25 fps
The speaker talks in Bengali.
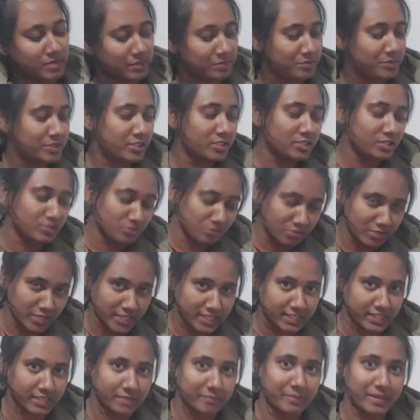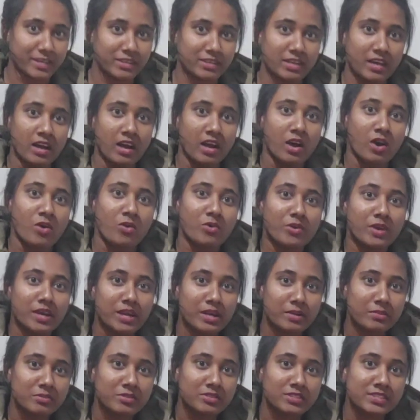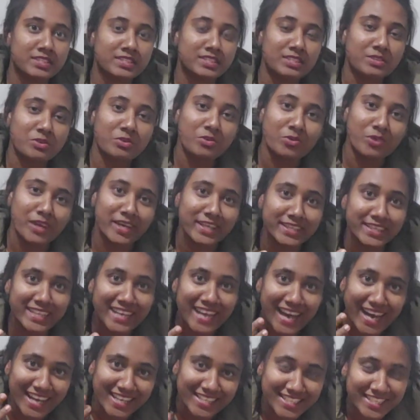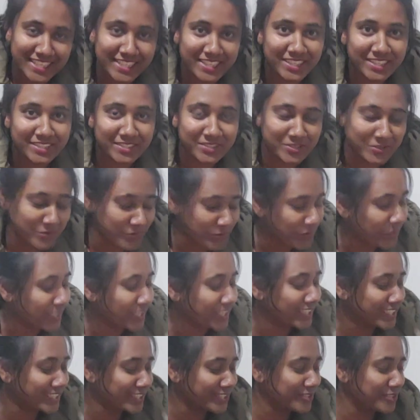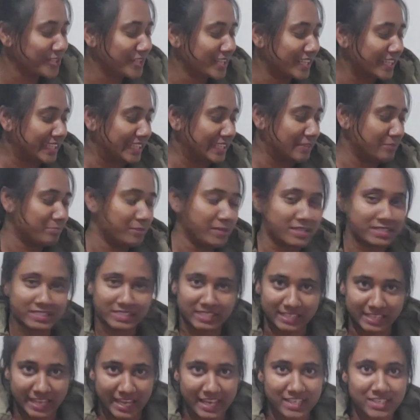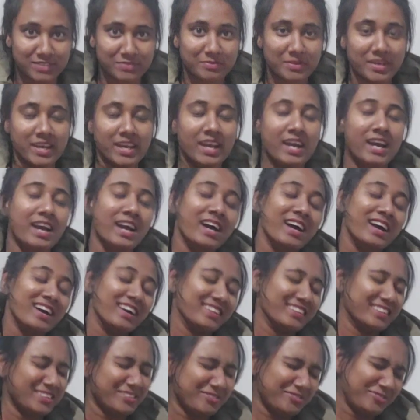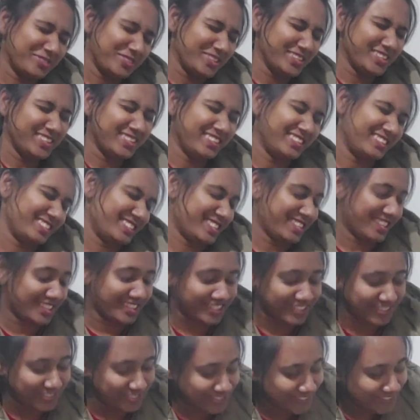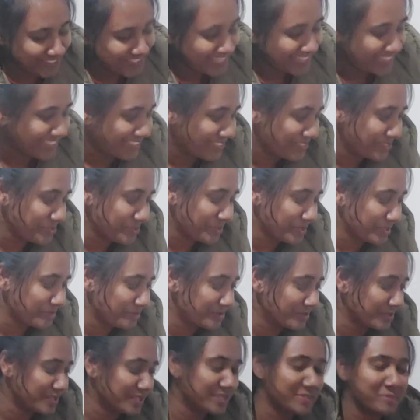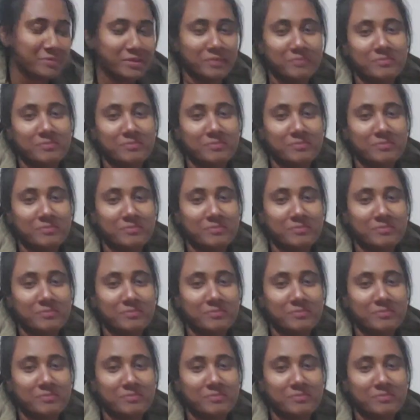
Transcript: ভাবছিল যে ওনাদের বাট ওনারা বলছে যে ওনাদের আশা ওনাদেরও আর কি পার্সেল আসবে তা উনি যা হোক উনি বলছে